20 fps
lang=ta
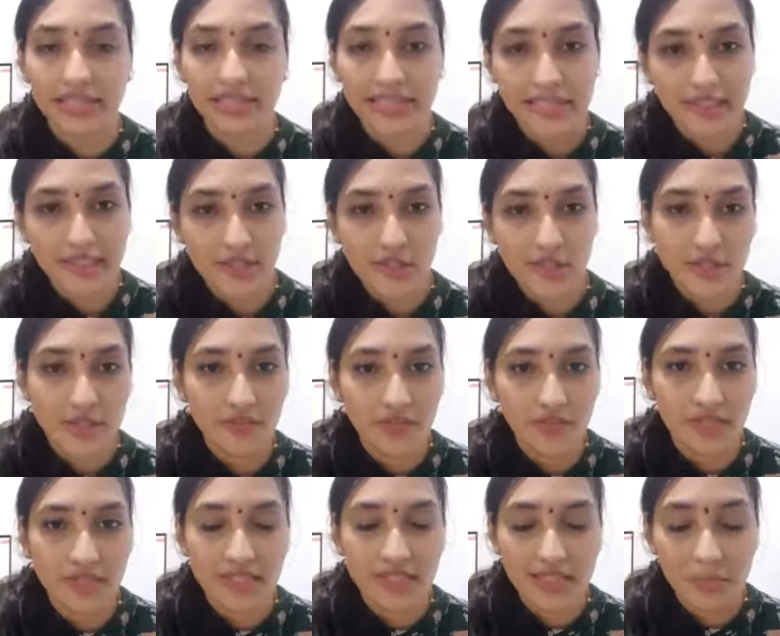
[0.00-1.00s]
டீனேஜில்
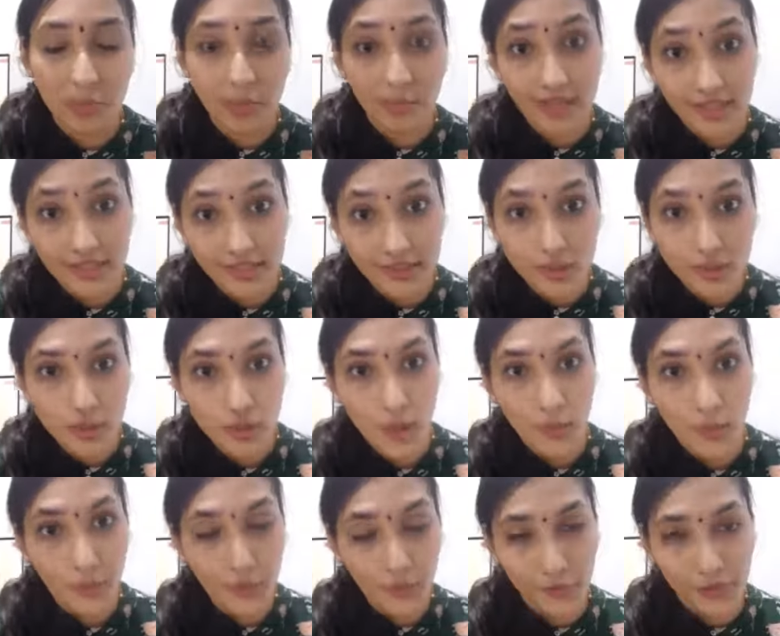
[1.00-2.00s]
வந்துட்டு நம்ம மெடிக்கல்
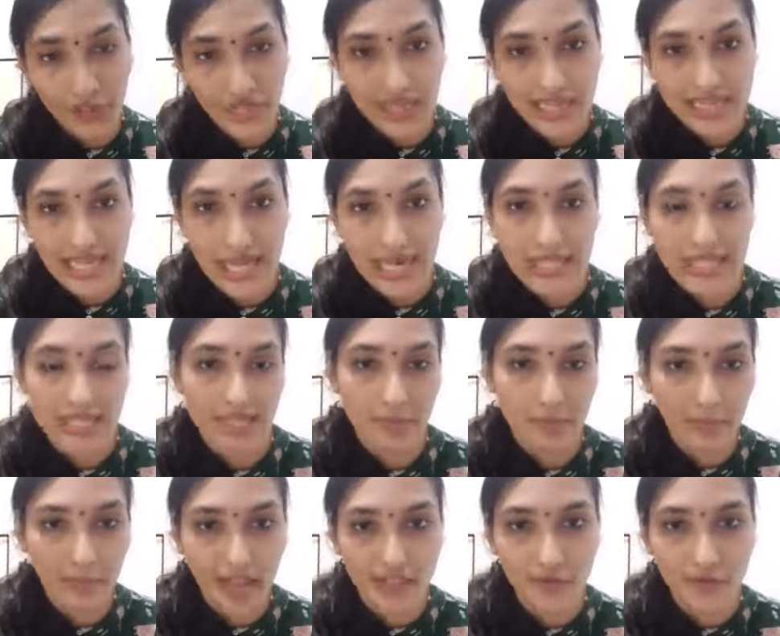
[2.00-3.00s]
ஷாப் போய் தான்
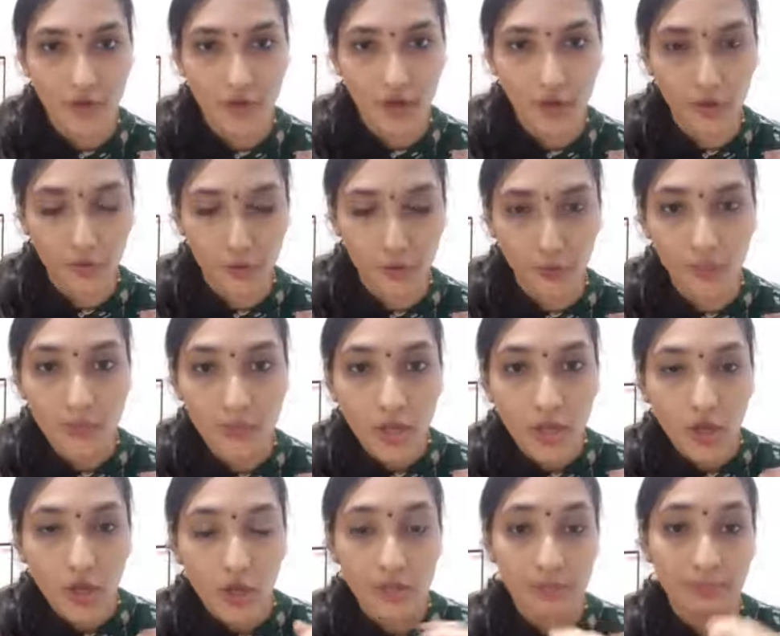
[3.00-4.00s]
சானிட்டரி பேட்ச் வாங்கணும்
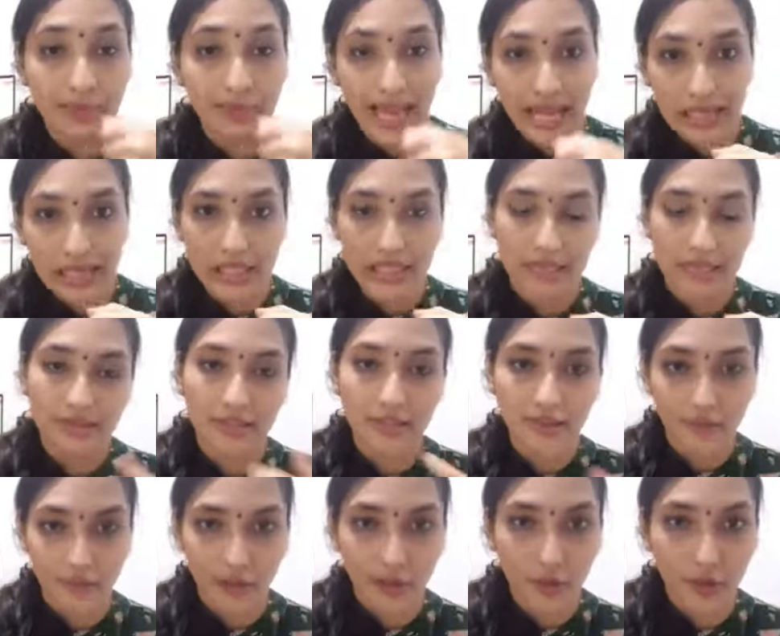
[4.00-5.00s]
ஒரு பிளாக்
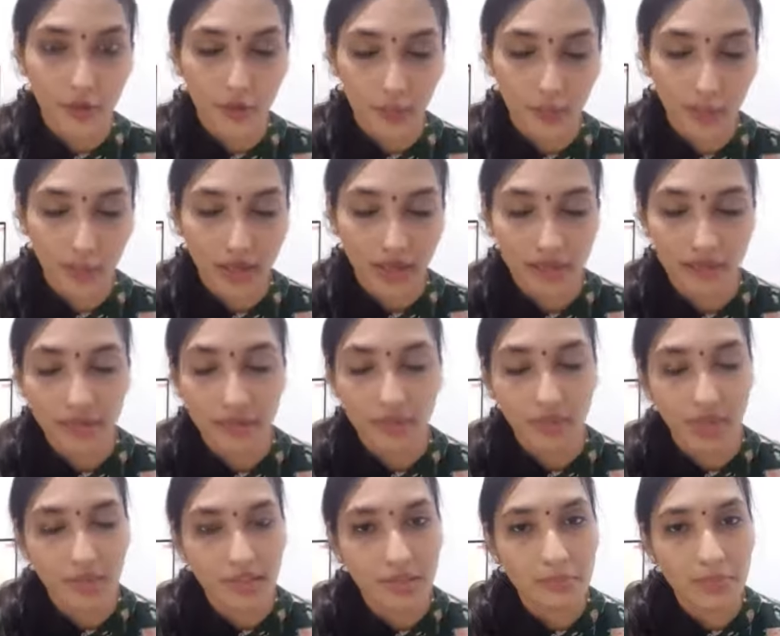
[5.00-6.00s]
கலர் கவரில் கொடுப்பாங்க
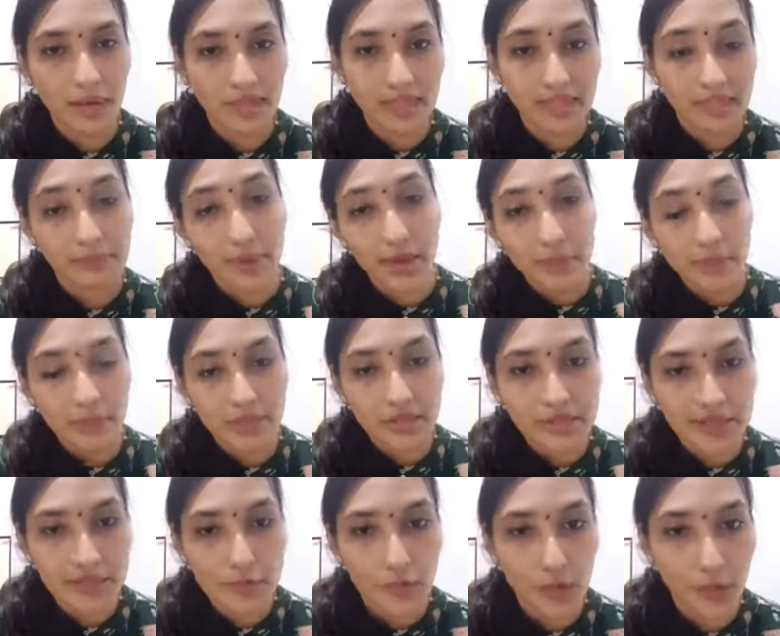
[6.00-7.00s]
அதே மாதிரி
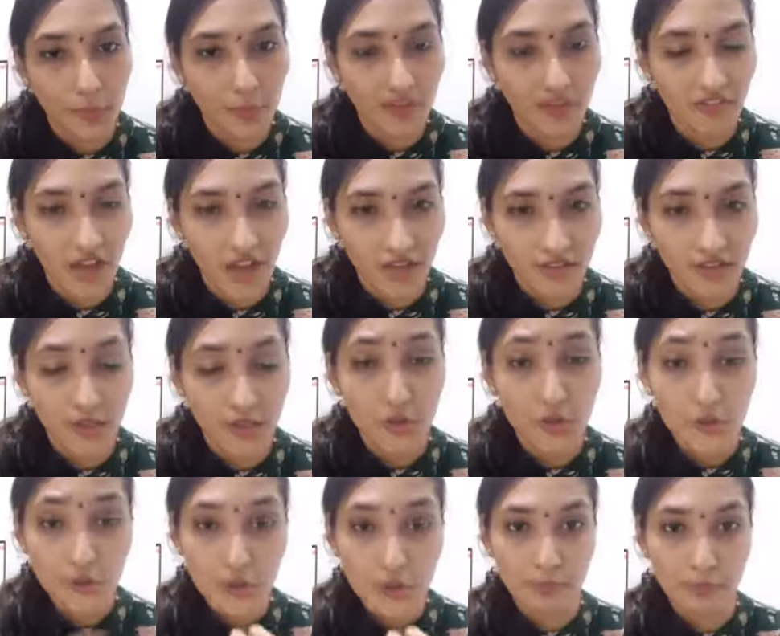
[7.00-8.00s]
டிபார்ட்மெண்ட் ஸ்டோரில் போய் வாங்கினா
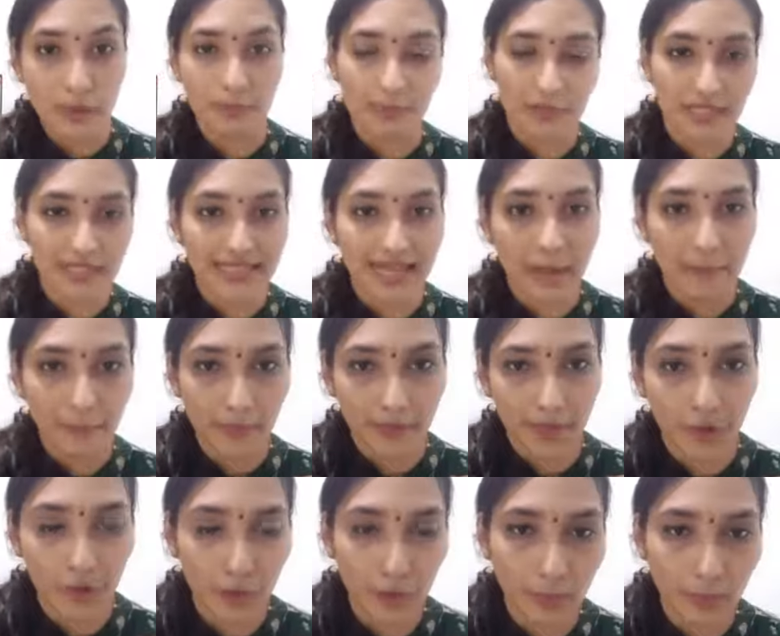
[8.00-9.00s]
நியூஸ் பேப்பரில் ரேப்
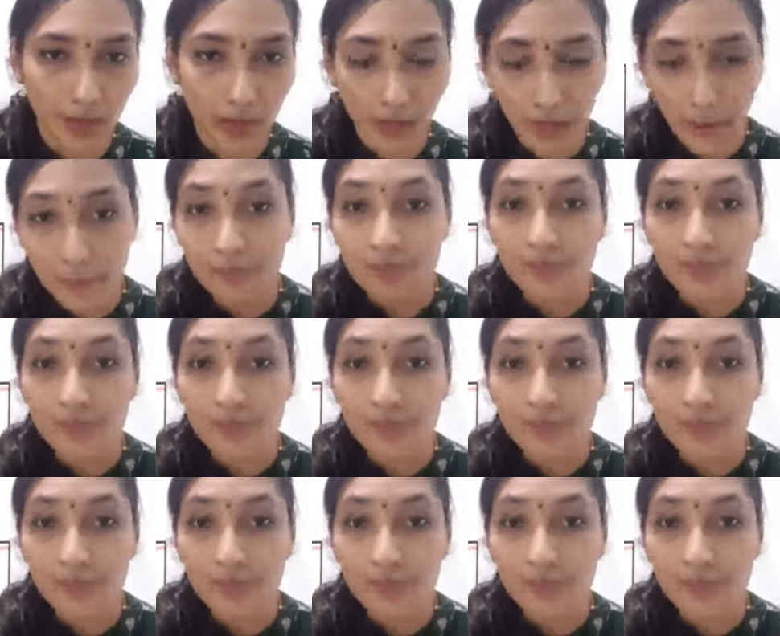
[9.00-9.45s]
பண்ணி கொடுப்பாங்க